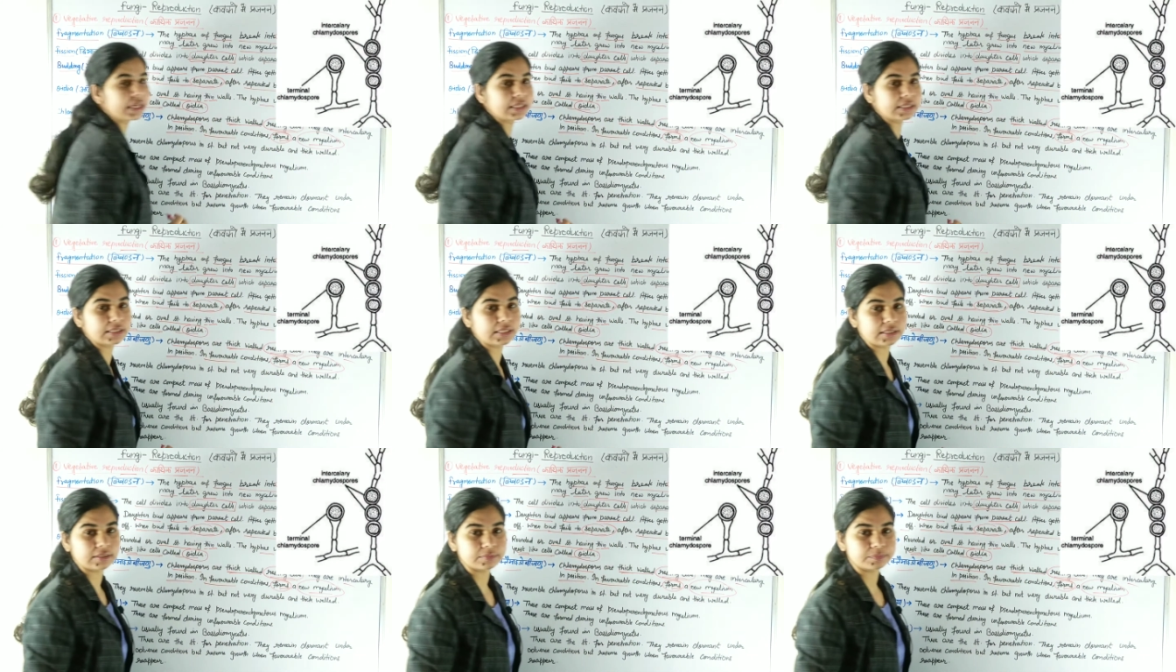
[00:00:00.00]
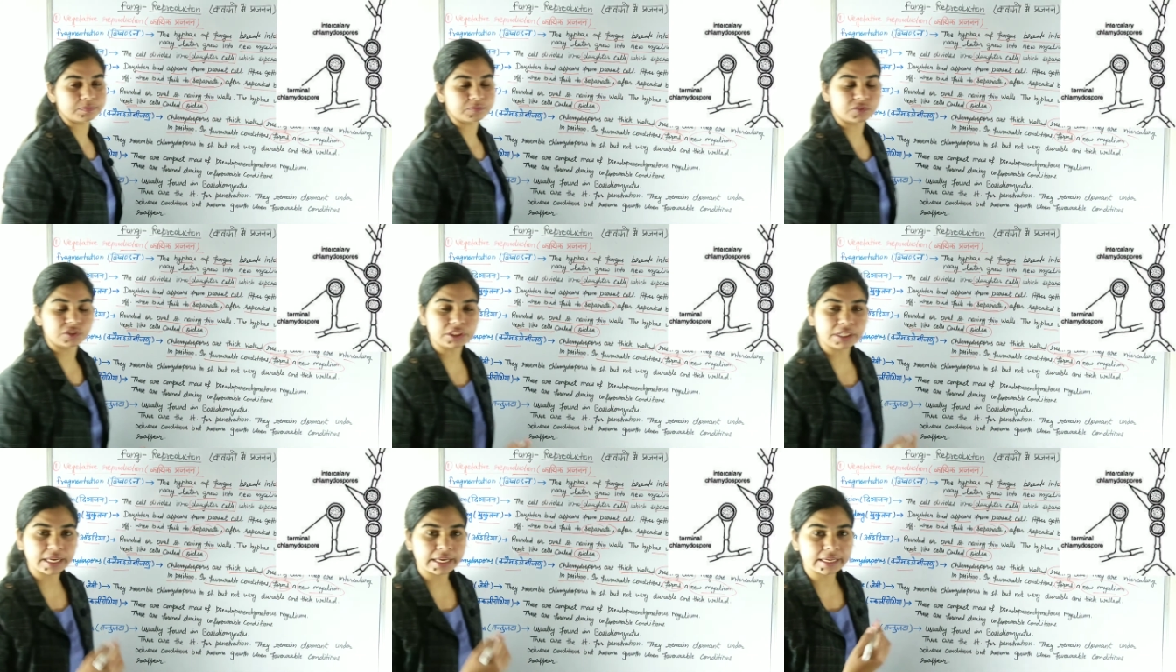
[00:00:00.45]
के अंदर
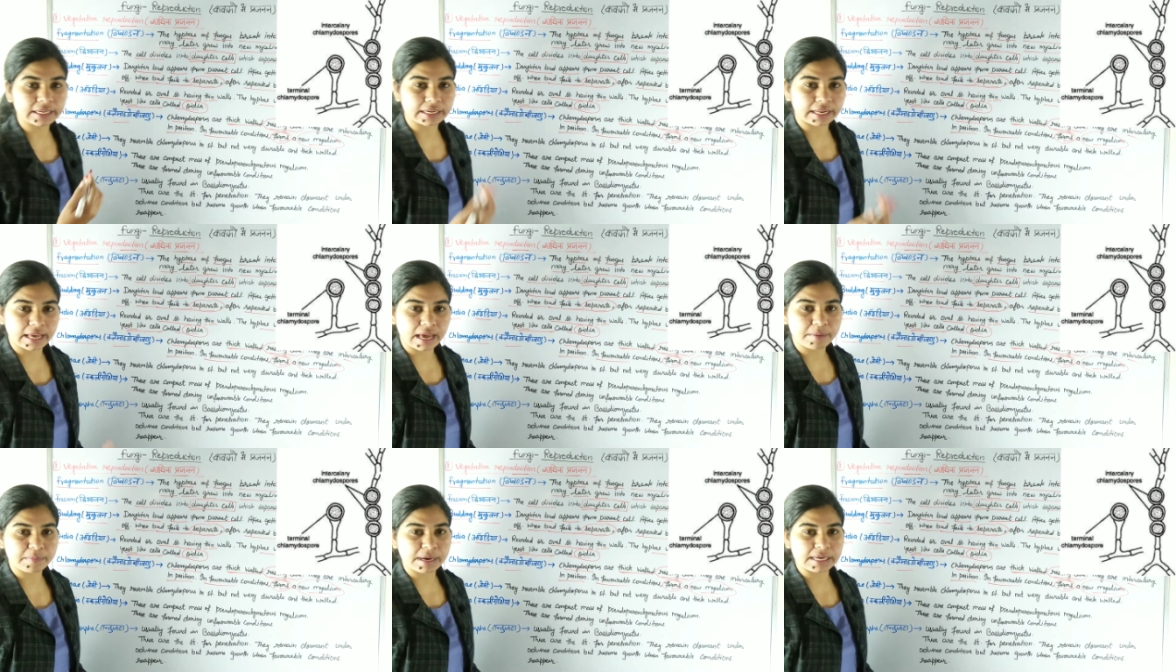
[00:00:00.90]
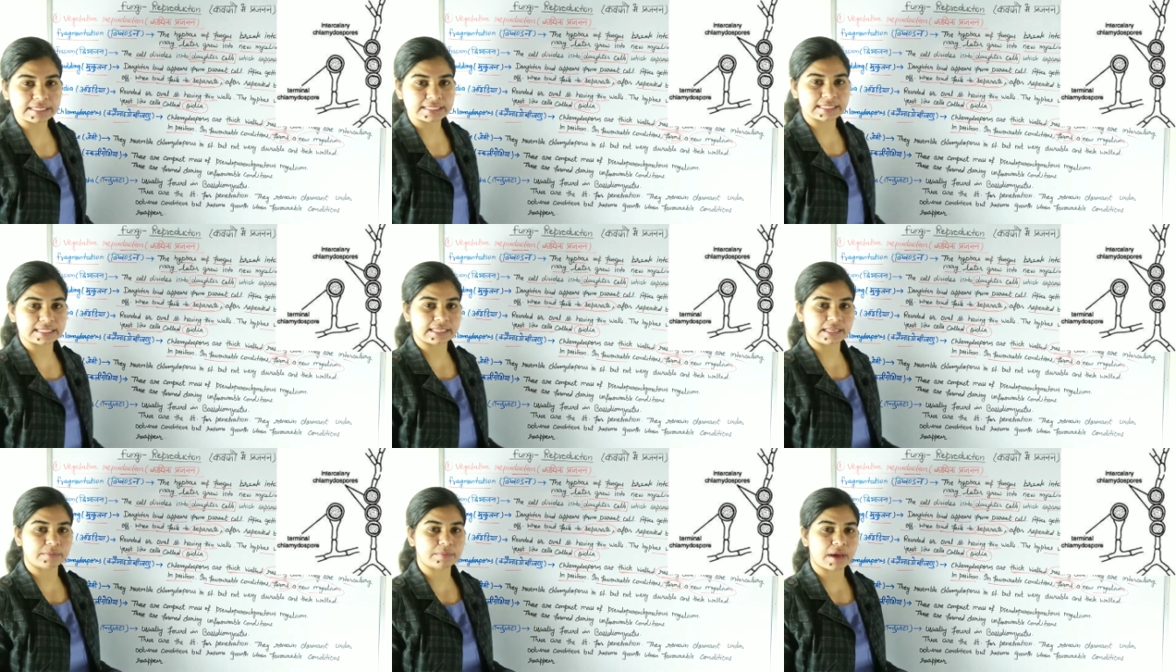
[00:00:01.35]
ठीक है एक नया
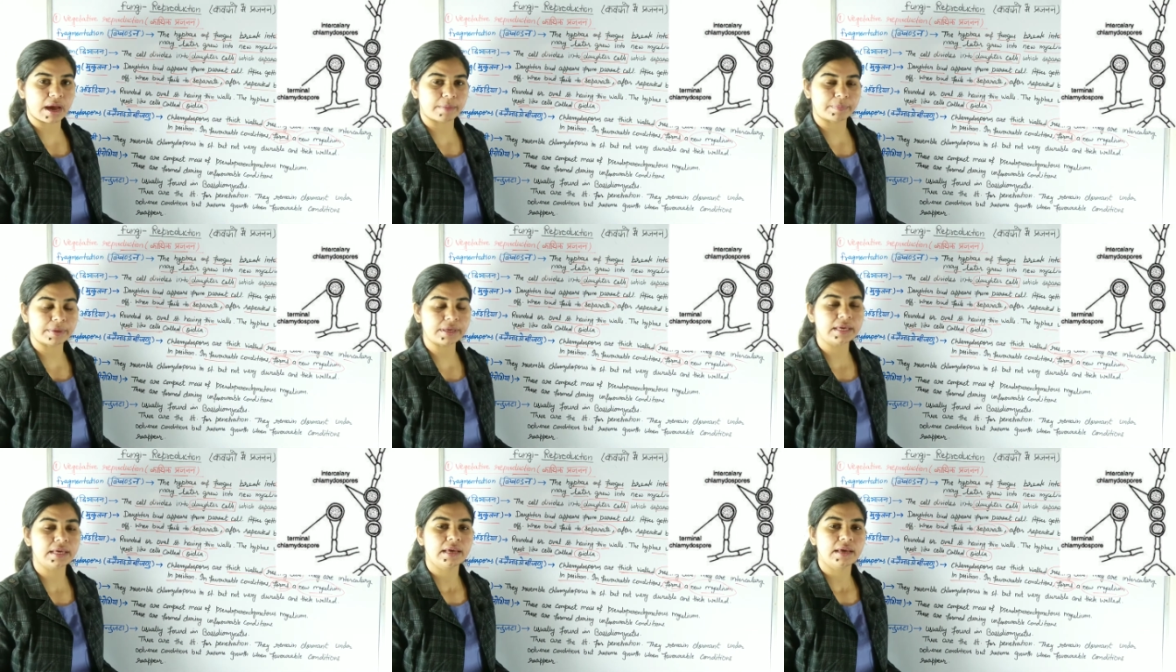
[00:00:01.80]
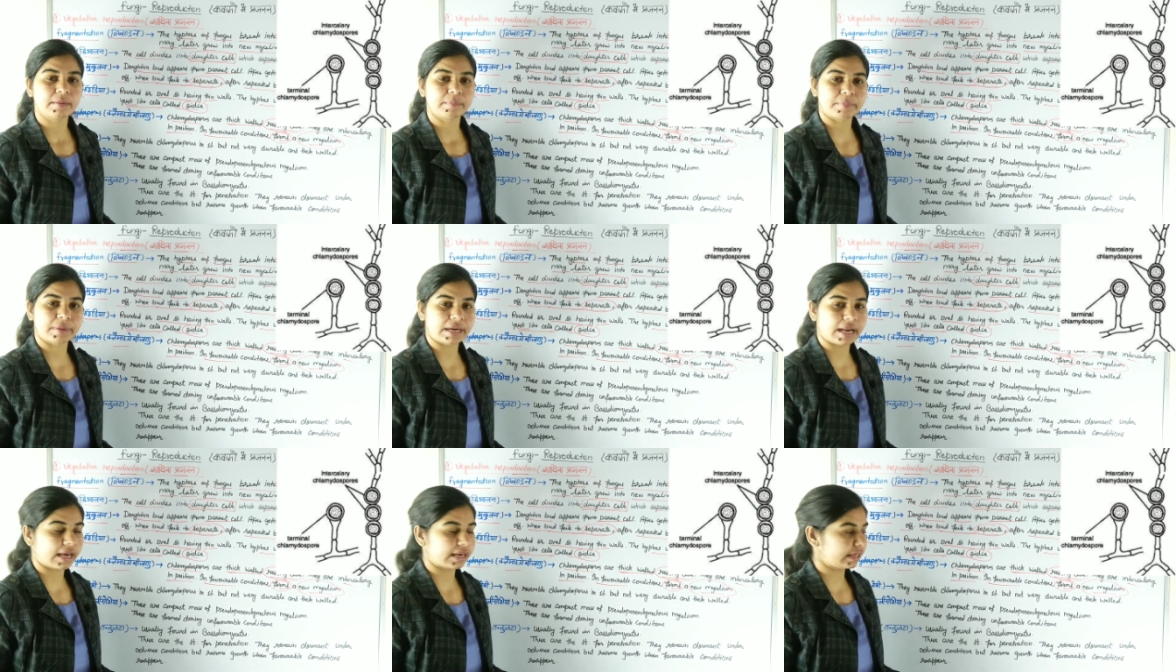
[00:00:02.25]
माइसीलियम यहाँ पे
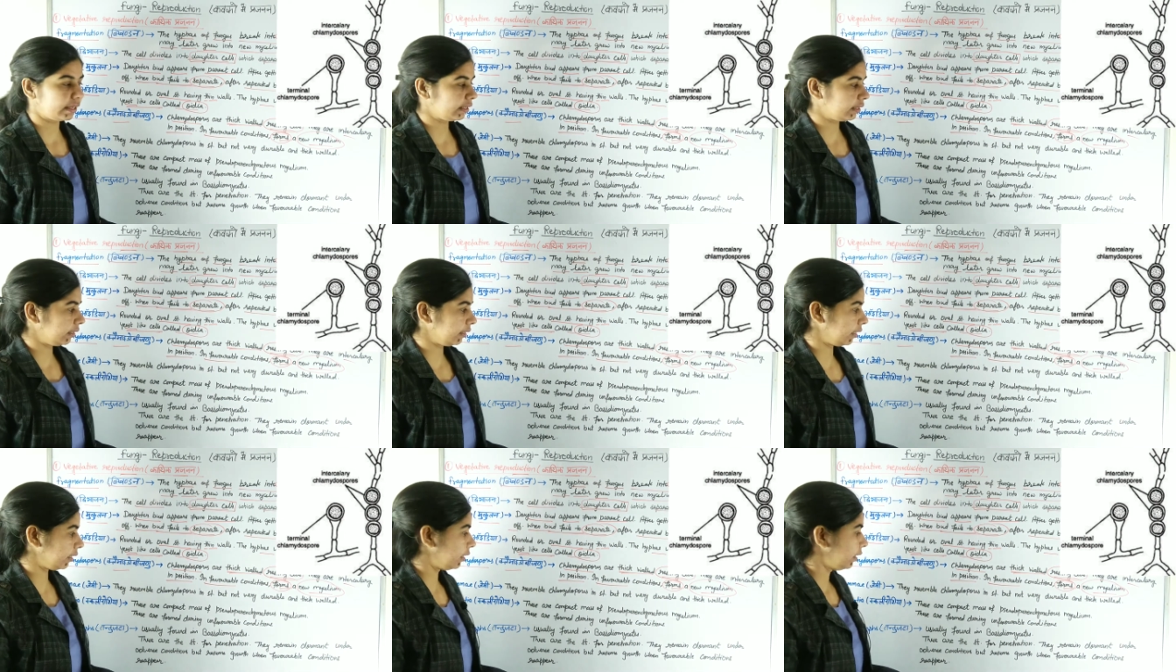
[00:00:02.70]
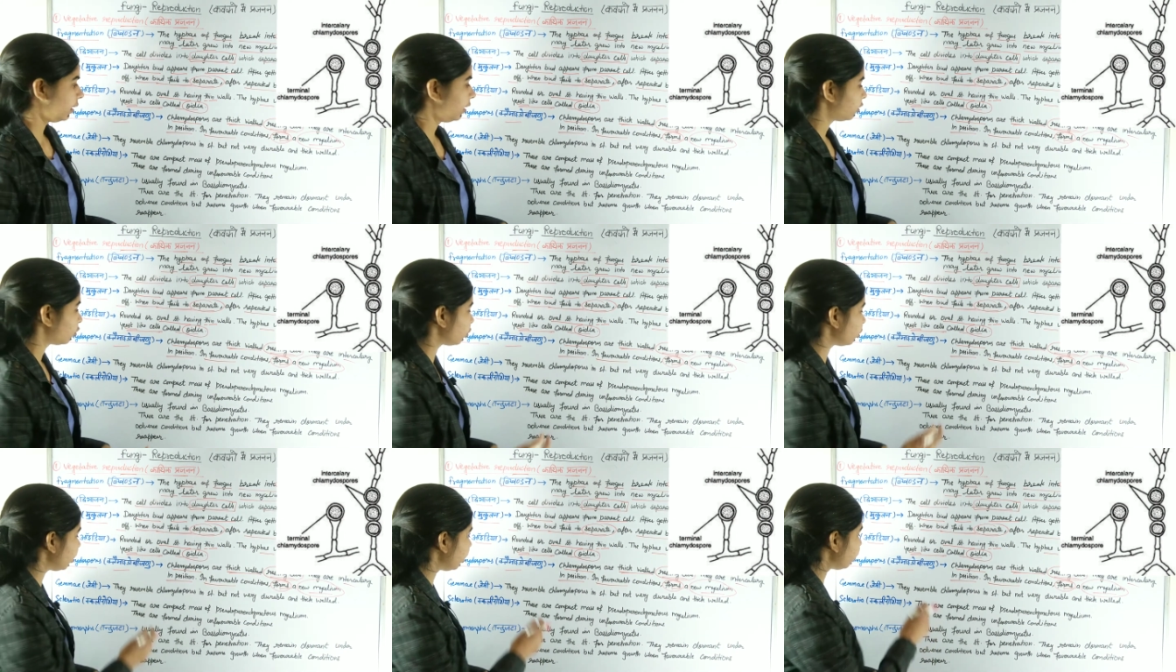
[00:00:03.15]
बना लेगी
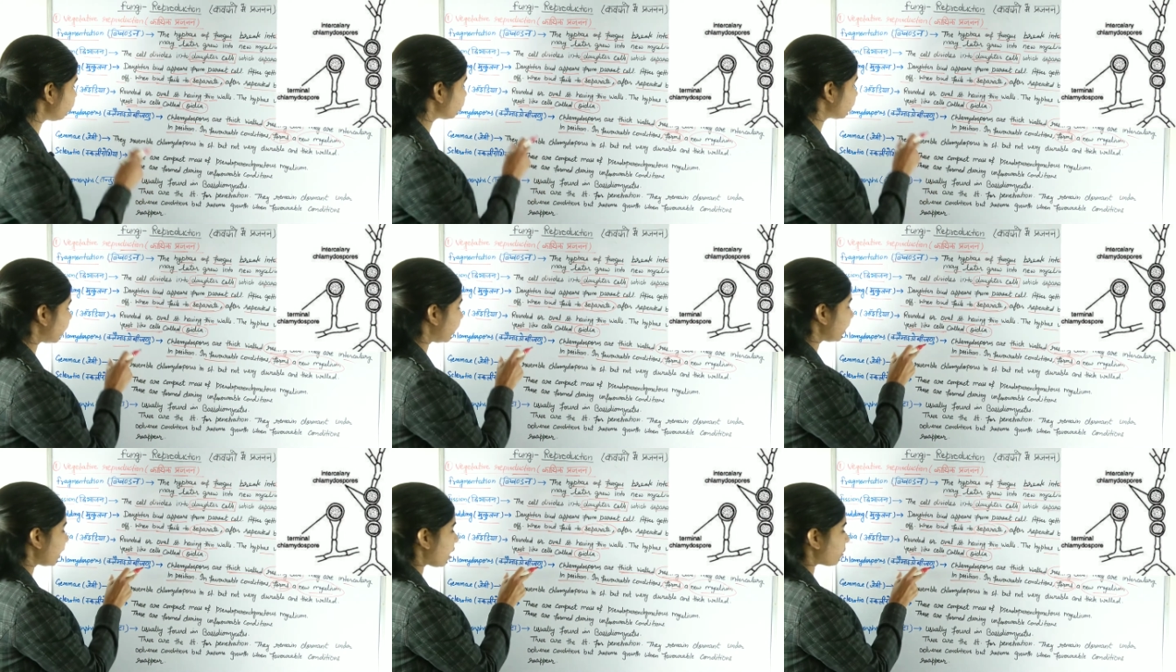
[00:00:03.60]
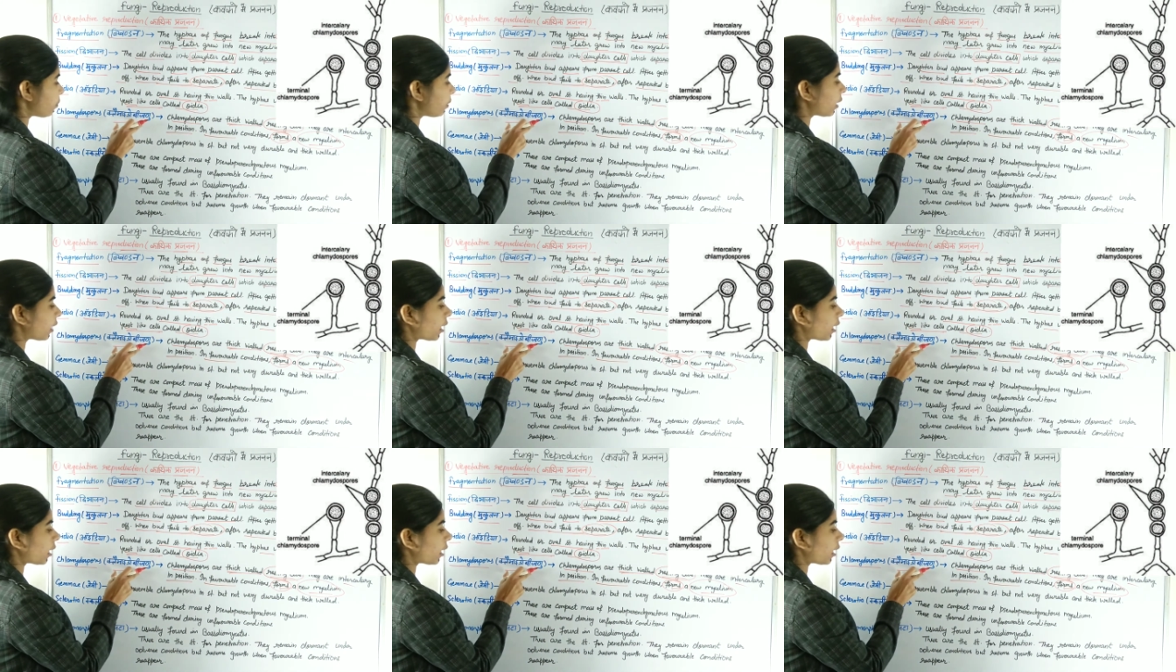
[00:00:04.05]
तो ये होता है यहाँ पे